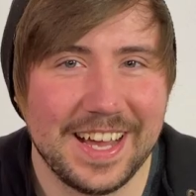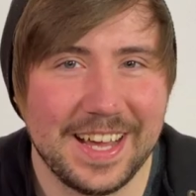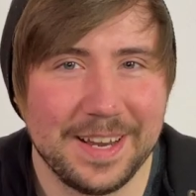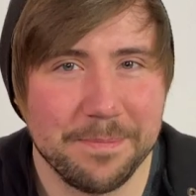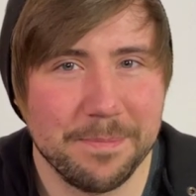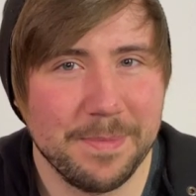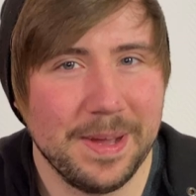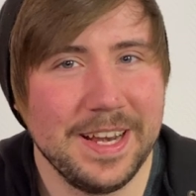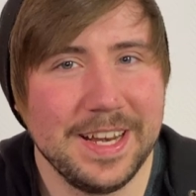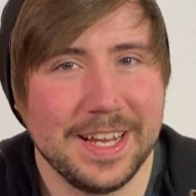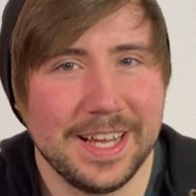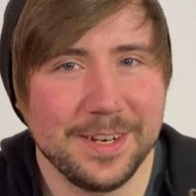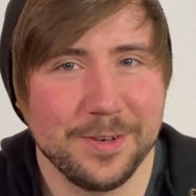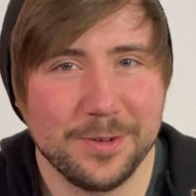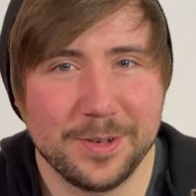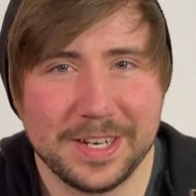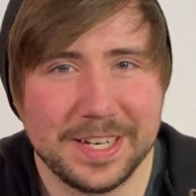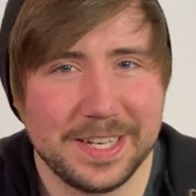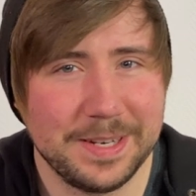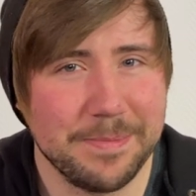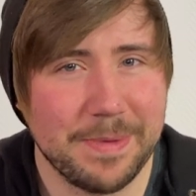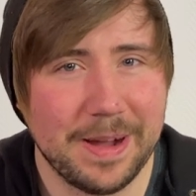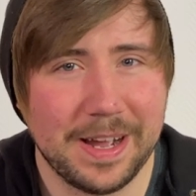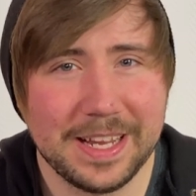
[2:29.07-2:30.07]
An Männern oder
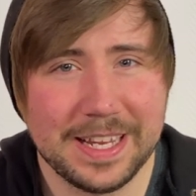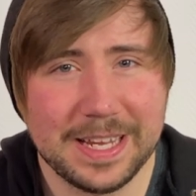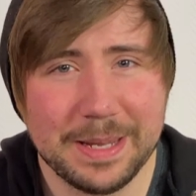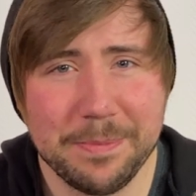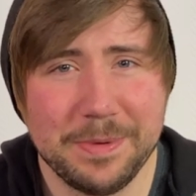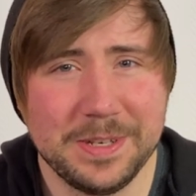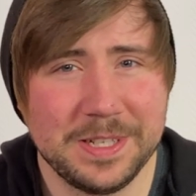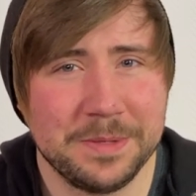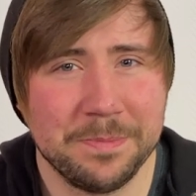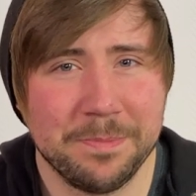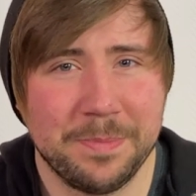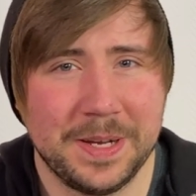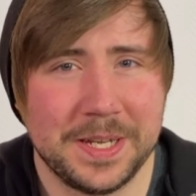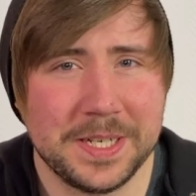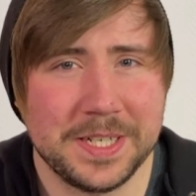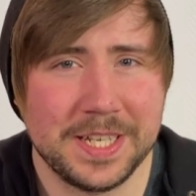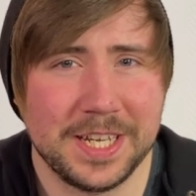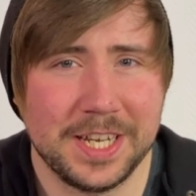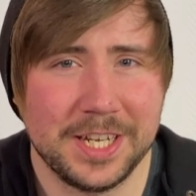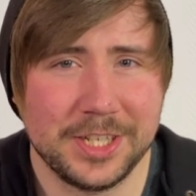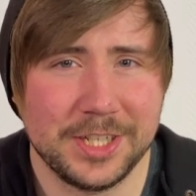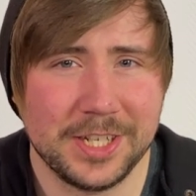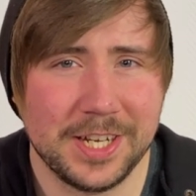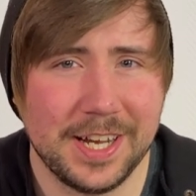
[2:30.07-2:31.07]
dem angeblichen
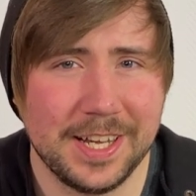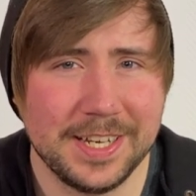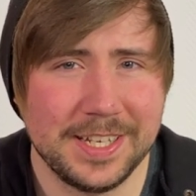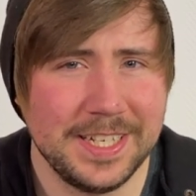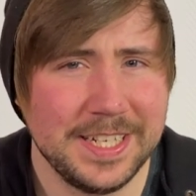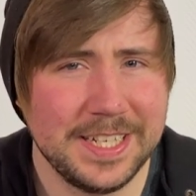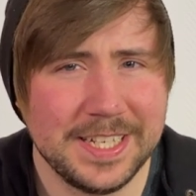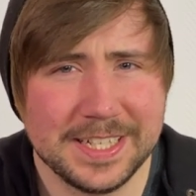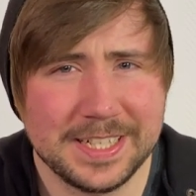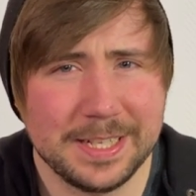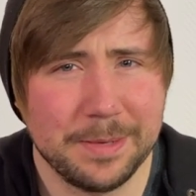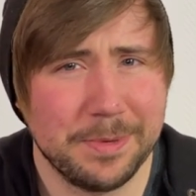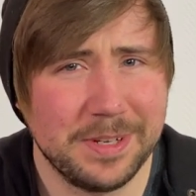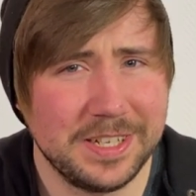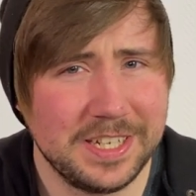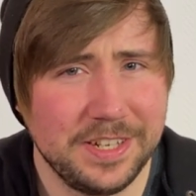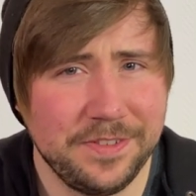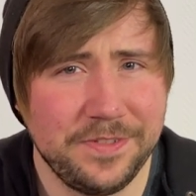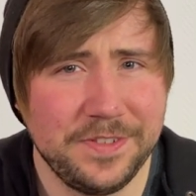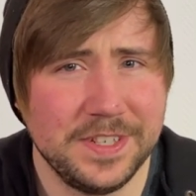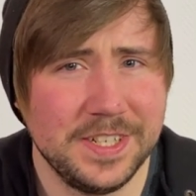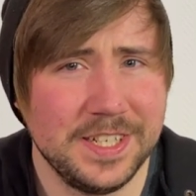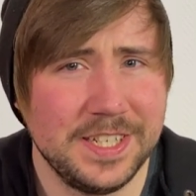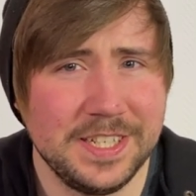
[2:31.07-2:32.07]
Patriarchat liegt es aber
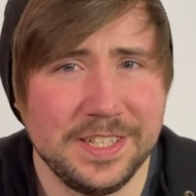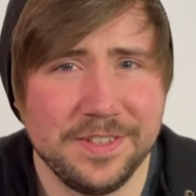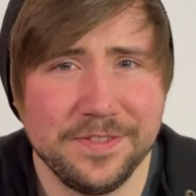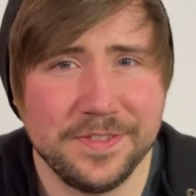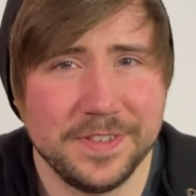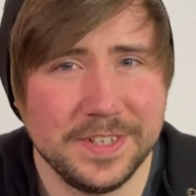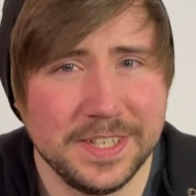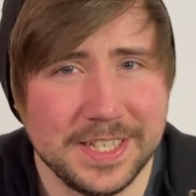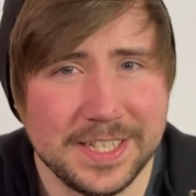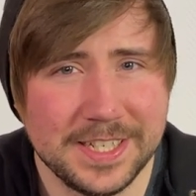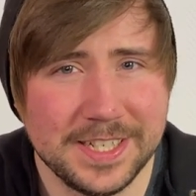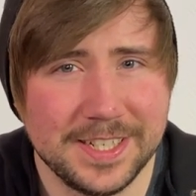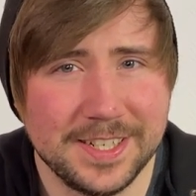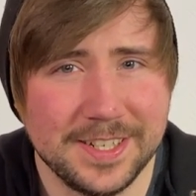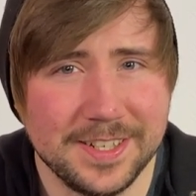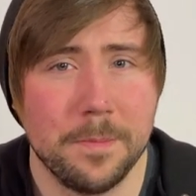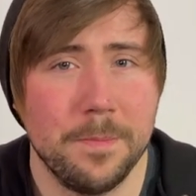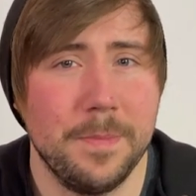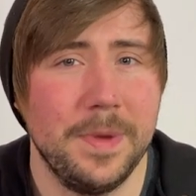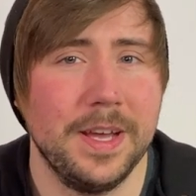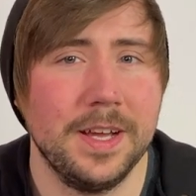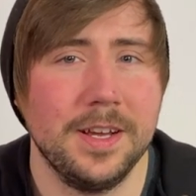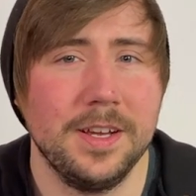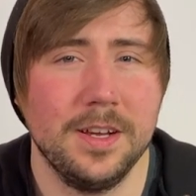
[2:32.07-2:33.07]
definitiv nicht.
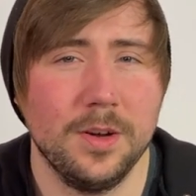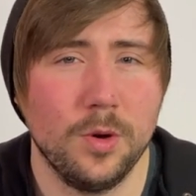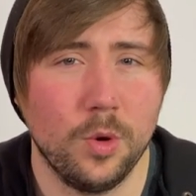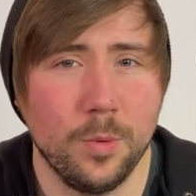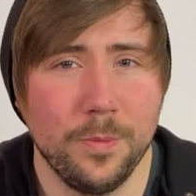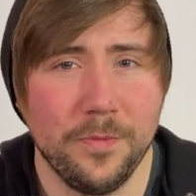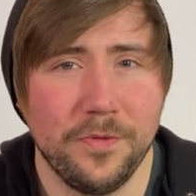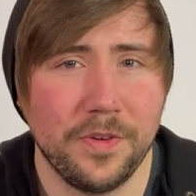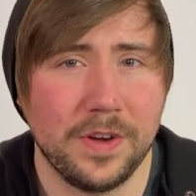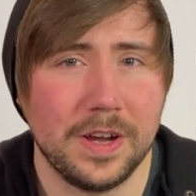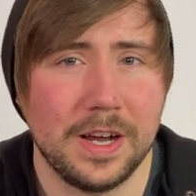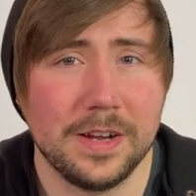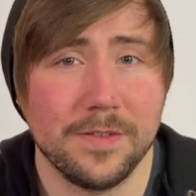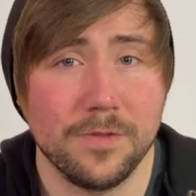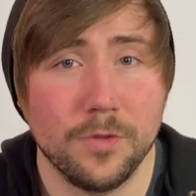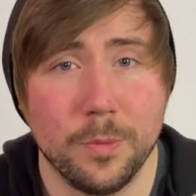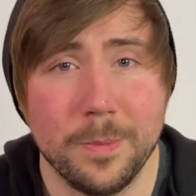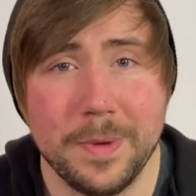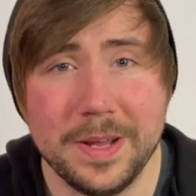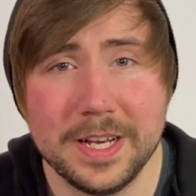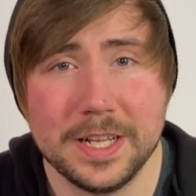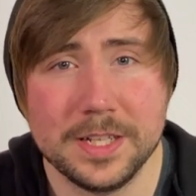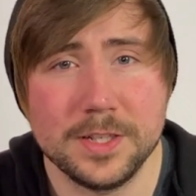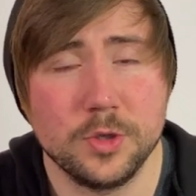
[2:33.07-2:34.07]
Mehrere Umfragen, wo
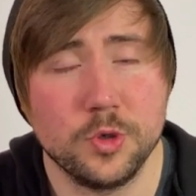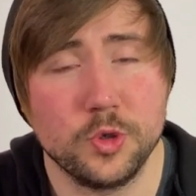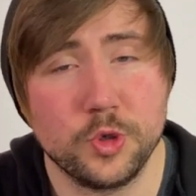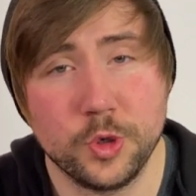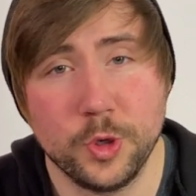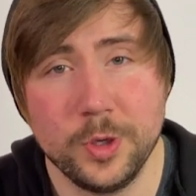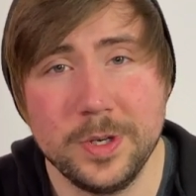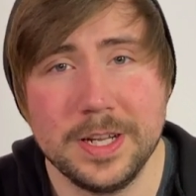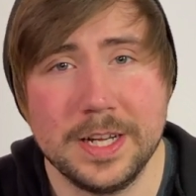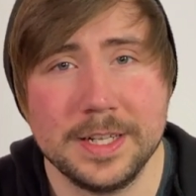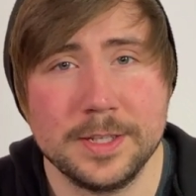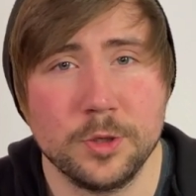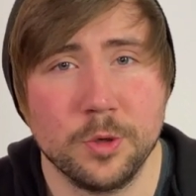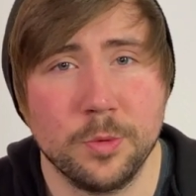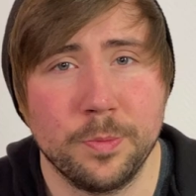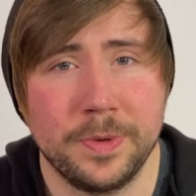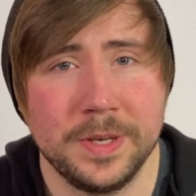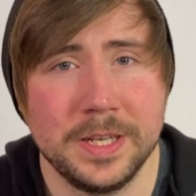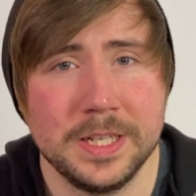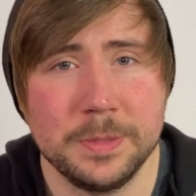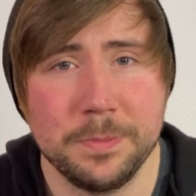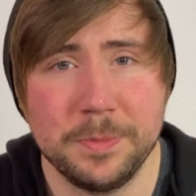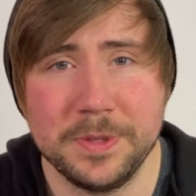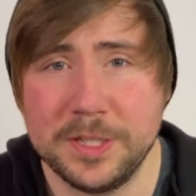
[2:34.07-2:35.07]
Männern zu
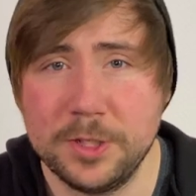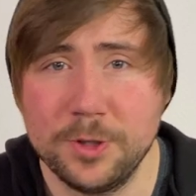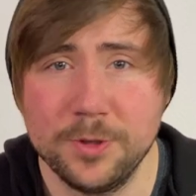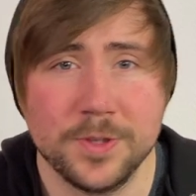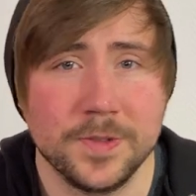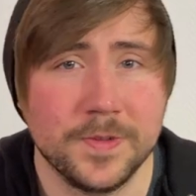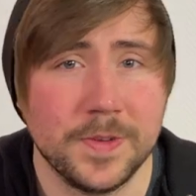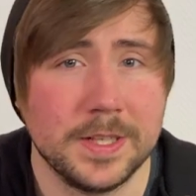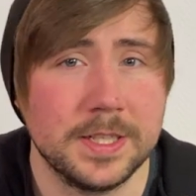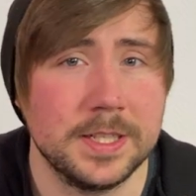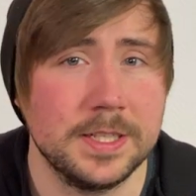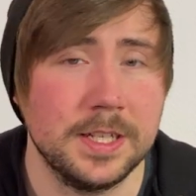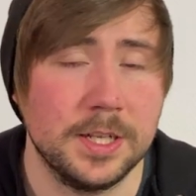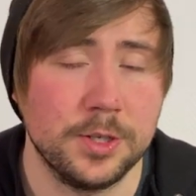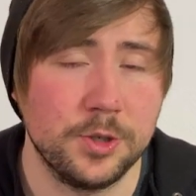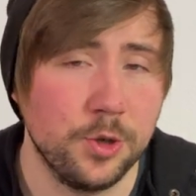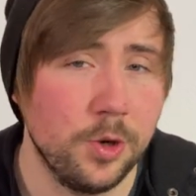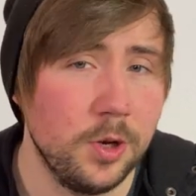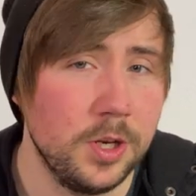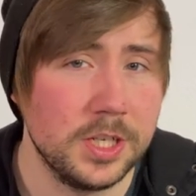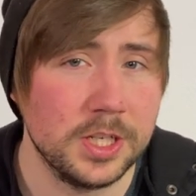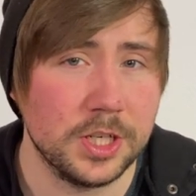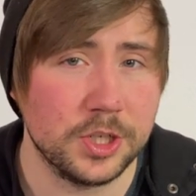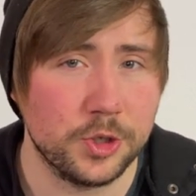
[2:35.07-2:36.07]
Schönheits-OPs bzw.
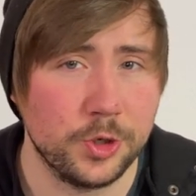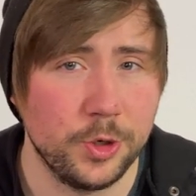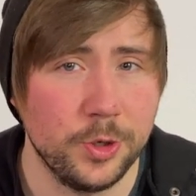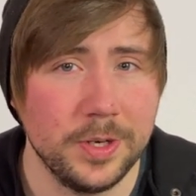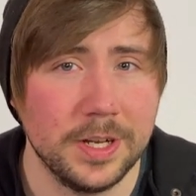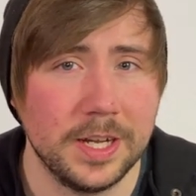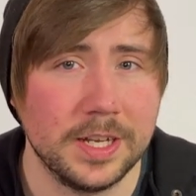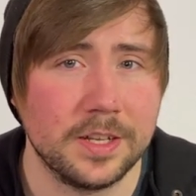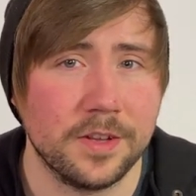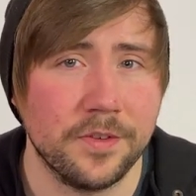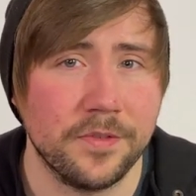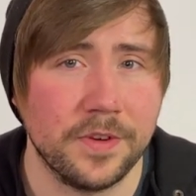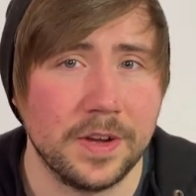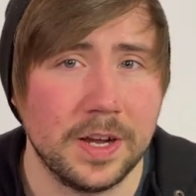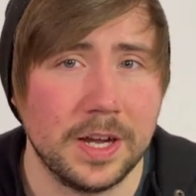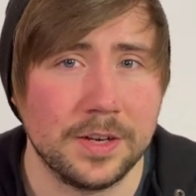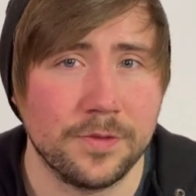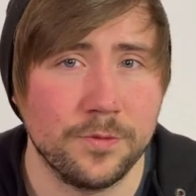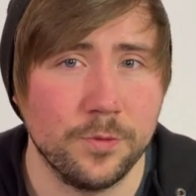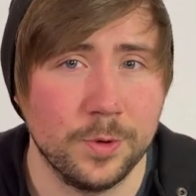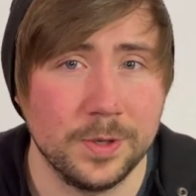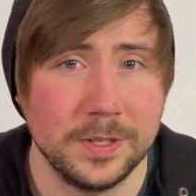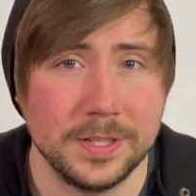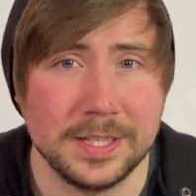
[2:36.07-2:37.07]
natürlicher Schönheit gefragt
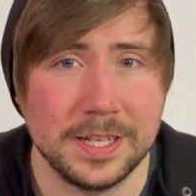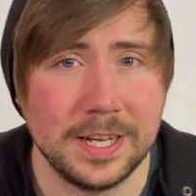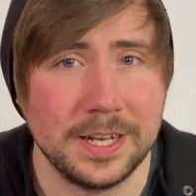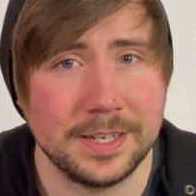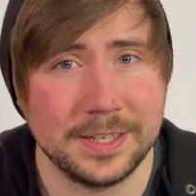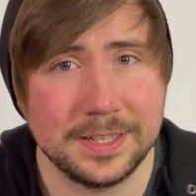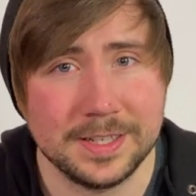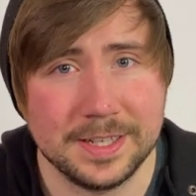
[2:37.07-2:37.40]
wurden, sagen